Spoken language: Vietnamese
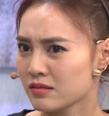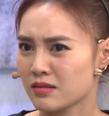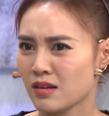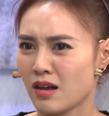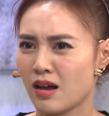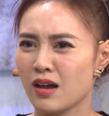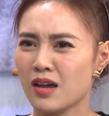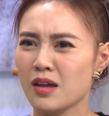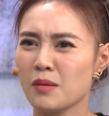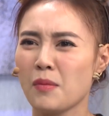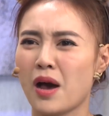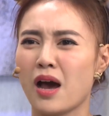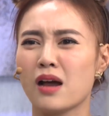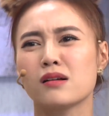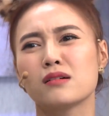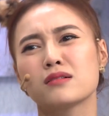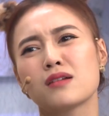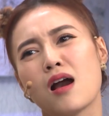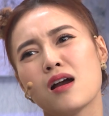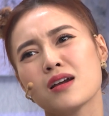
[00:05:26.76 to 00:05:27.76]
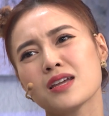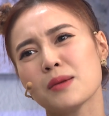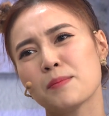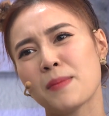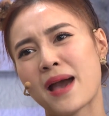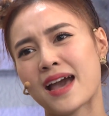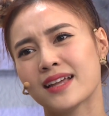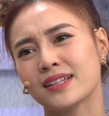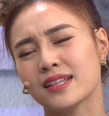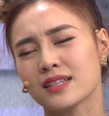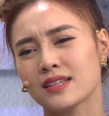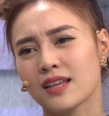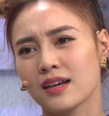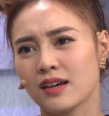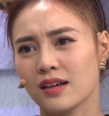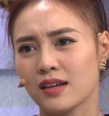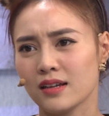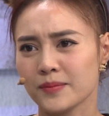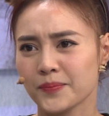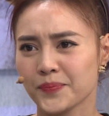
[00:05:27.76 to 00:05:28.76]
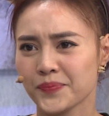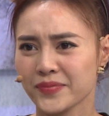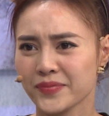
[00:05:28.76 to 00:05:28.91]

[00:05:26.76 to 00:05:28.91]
trời ơi bởi con nói với ba thấy chưa